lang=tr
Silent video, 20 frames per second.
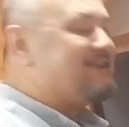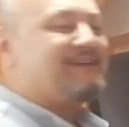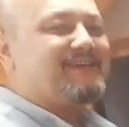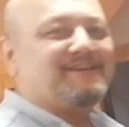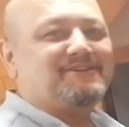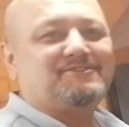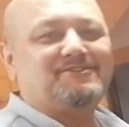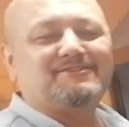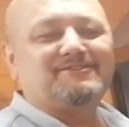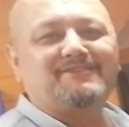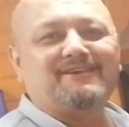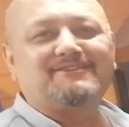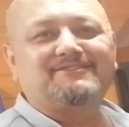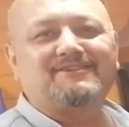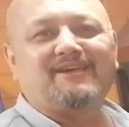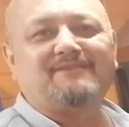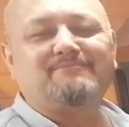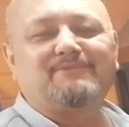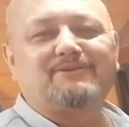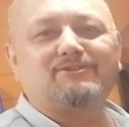Yine geçtik
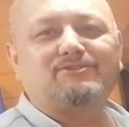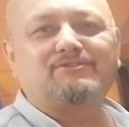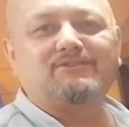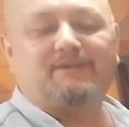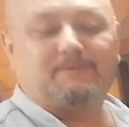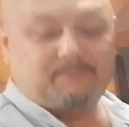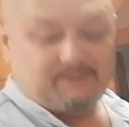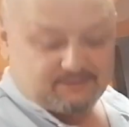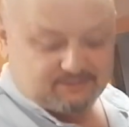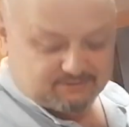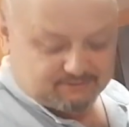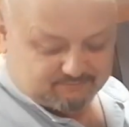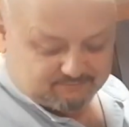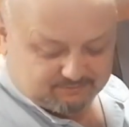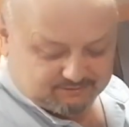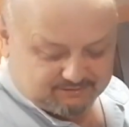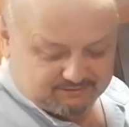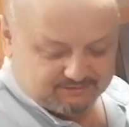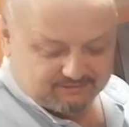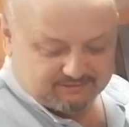tezgahın başına epeydir
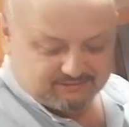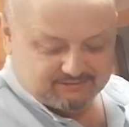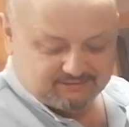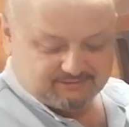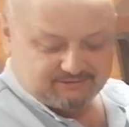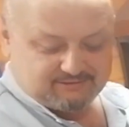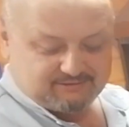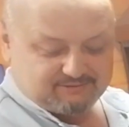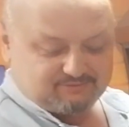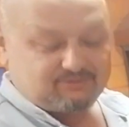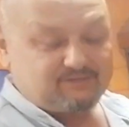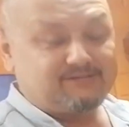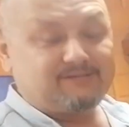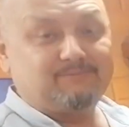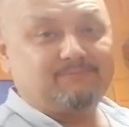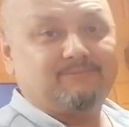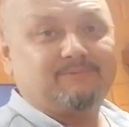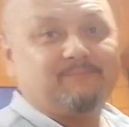e, çekim.